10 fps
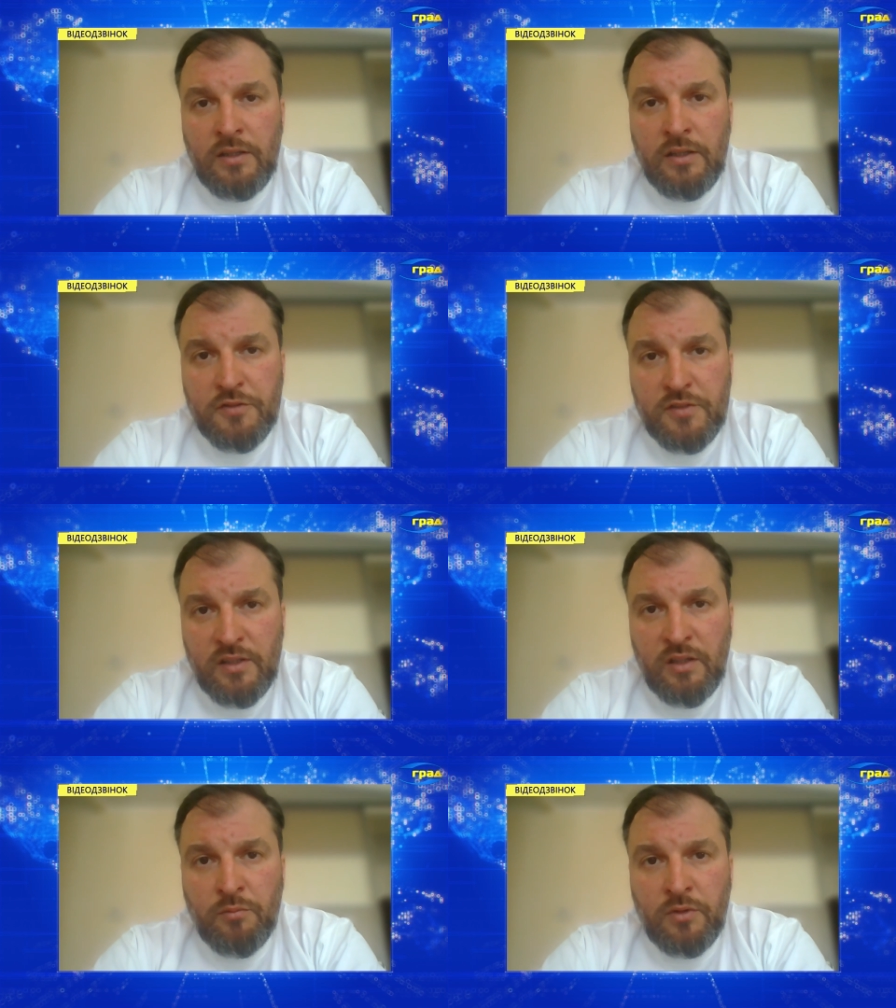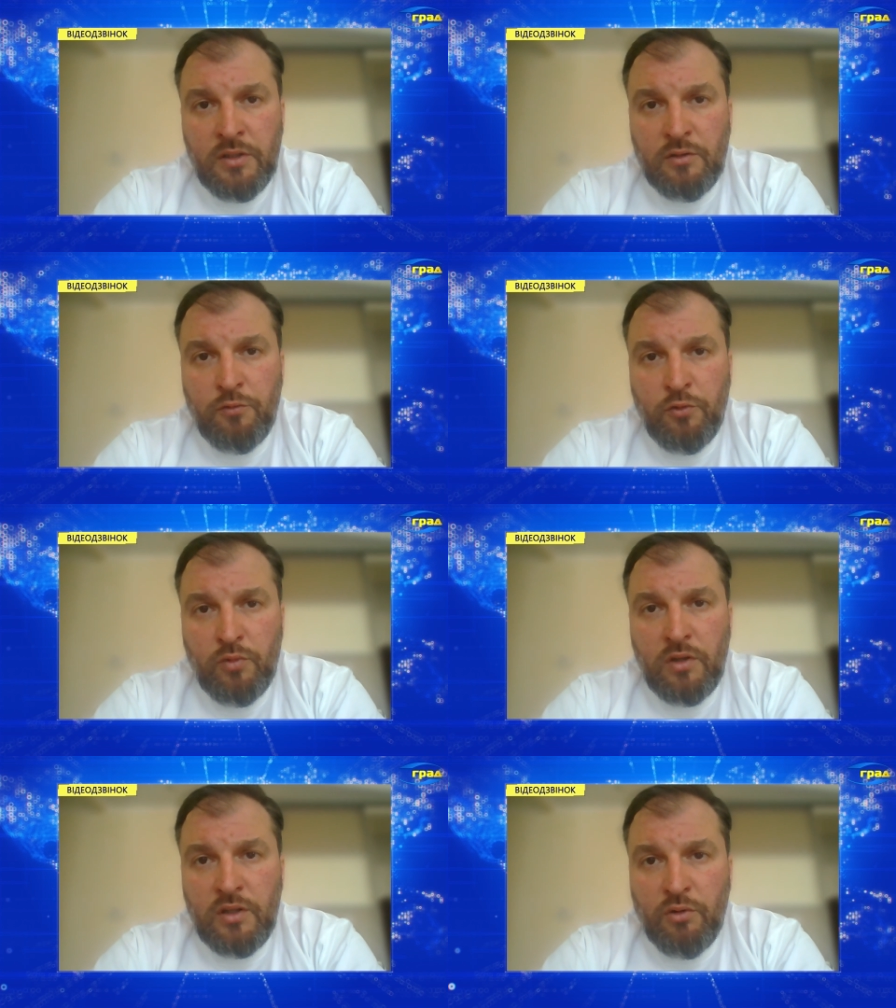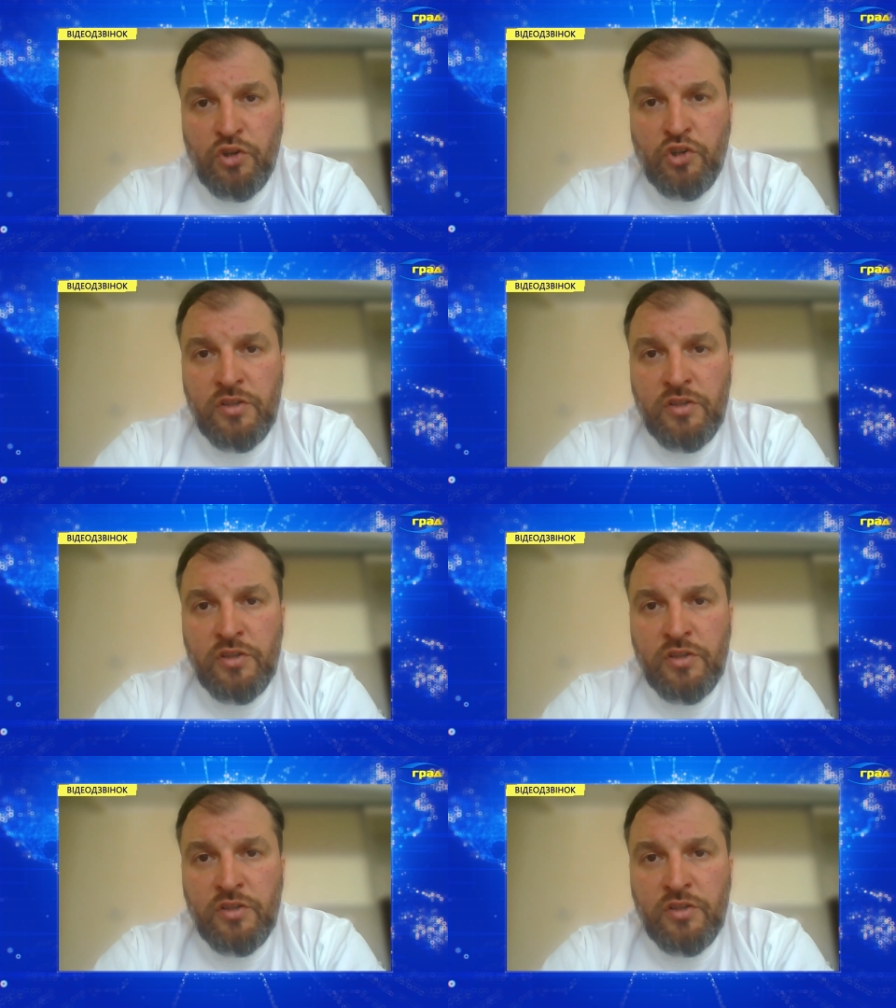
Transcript: И в целом эта формула, она уже